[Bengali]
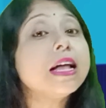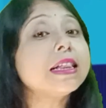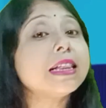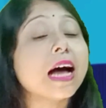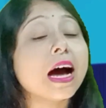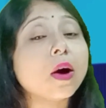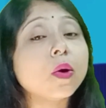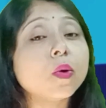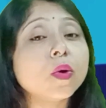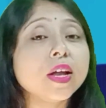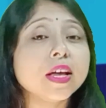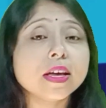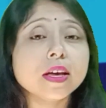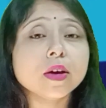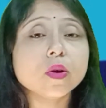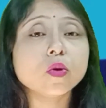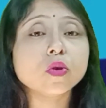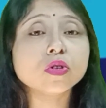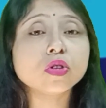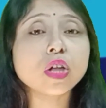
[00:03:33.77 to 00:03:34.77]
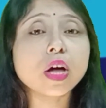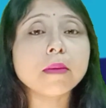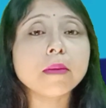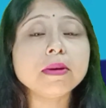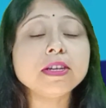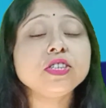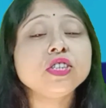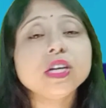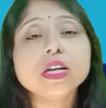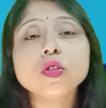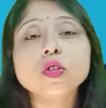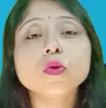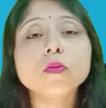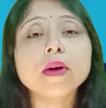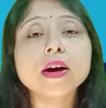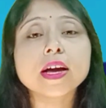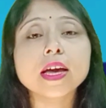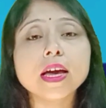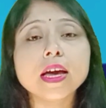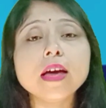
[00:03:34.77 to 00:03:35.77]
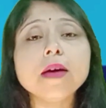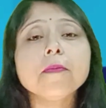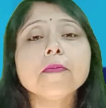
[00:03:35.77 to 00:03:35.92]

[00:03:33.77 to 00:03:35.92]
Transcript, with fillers: তাহলে কি করতে হবে সে তোমাকে